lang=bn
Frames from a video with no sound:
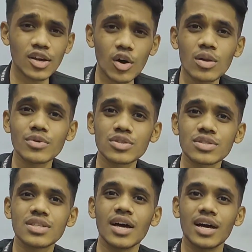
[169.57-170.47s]
এটা অলমোস্ট
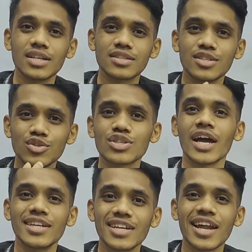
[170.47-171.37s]
তিনশো
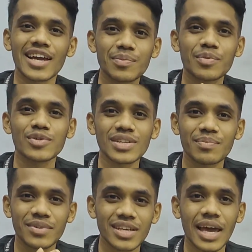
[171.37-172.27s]
ষাট ডিগ্রি অ্যাঙ্গেল পর্যন্ত
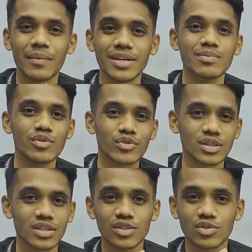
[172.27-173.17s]
আপনি ক্যামেরাটা মুভ
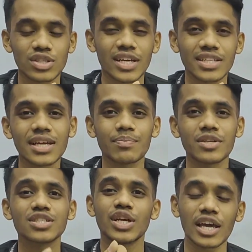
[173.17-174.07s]
করতে পারেন তো সেক্ষেত্রে
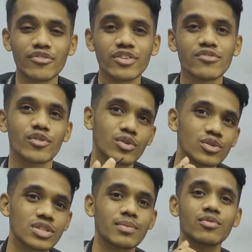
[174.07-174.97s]
আপনার শেক ফ্রি
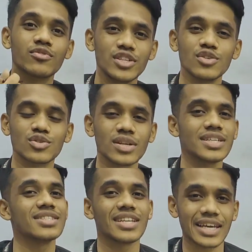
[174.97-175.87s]
ফটোজ এবং ভিডিওসগুলো
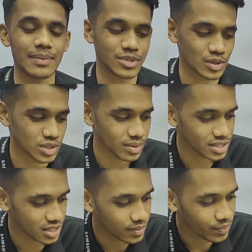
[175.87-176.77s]
ইজিলি ক্যাপচার করতে
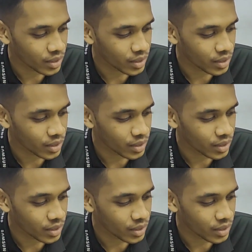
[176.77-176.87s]
পারছেন